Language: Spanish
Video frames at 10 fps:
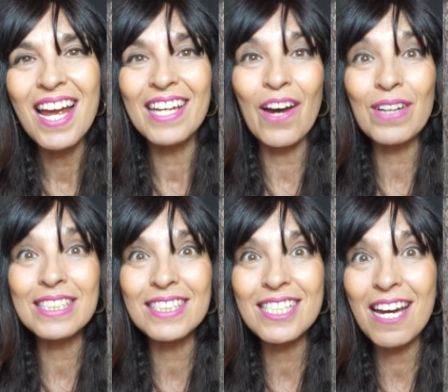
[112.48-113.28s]
y ahora os
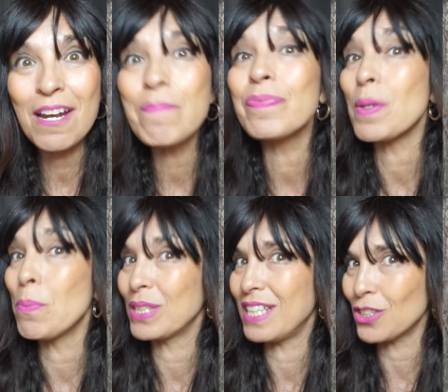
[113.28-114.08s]
enseñaré
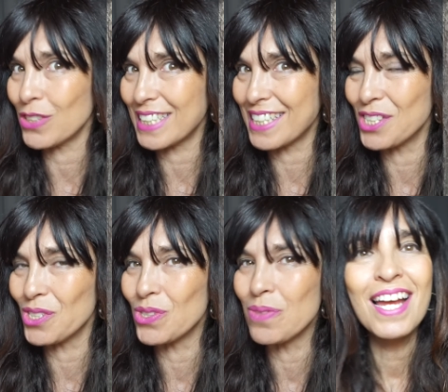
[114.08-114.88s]
pues las cosas que he
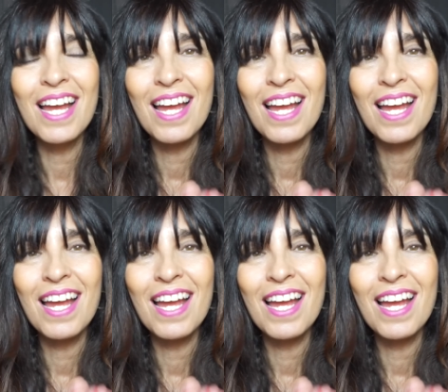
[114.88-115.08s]
hecho yo.